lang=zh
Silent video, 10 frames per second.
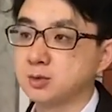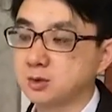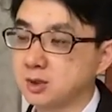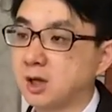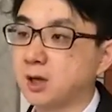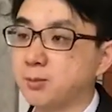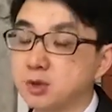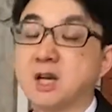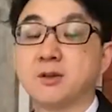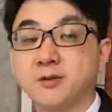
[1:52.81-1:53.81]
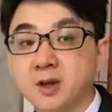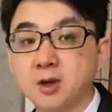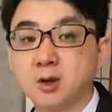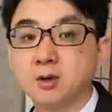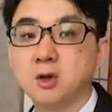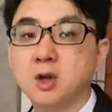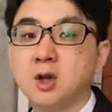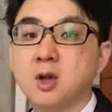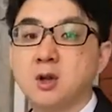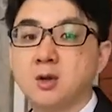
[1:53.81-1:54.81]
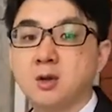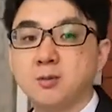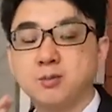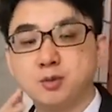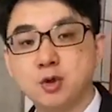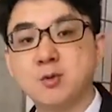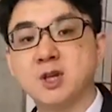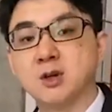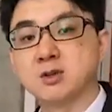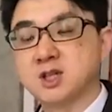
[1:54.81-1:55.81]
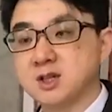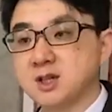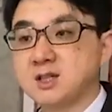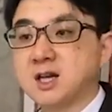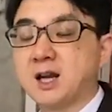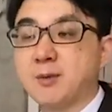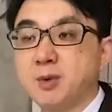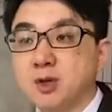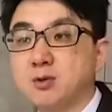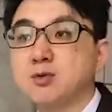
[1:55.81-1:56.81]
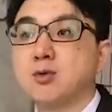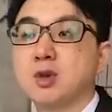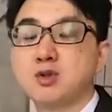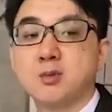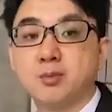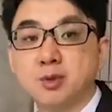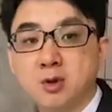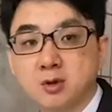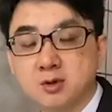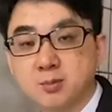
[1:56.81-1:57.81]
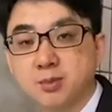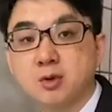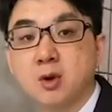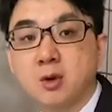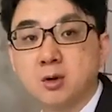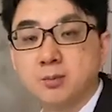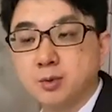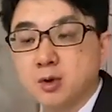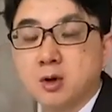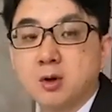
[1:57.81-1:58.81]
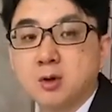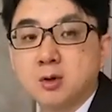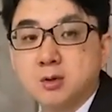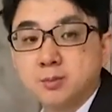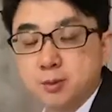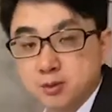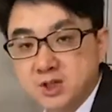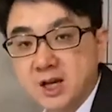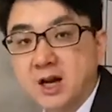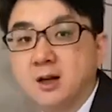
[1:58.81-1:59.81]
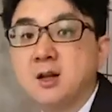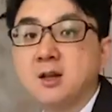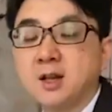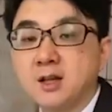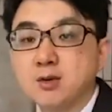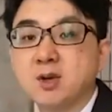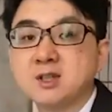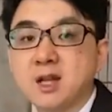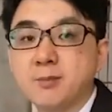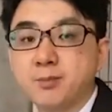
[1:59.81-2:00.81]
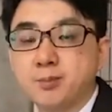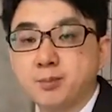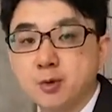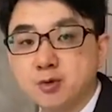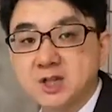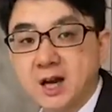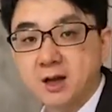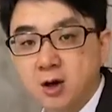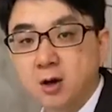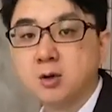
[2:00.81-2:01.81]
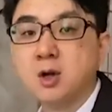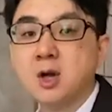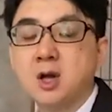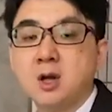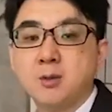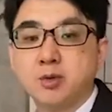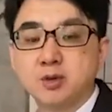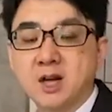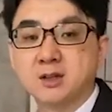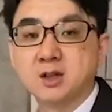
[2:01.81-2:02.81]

呃补偿费用，居民也有请人家来评估，完全不够，不够，不够补强。那另外在补强后，补强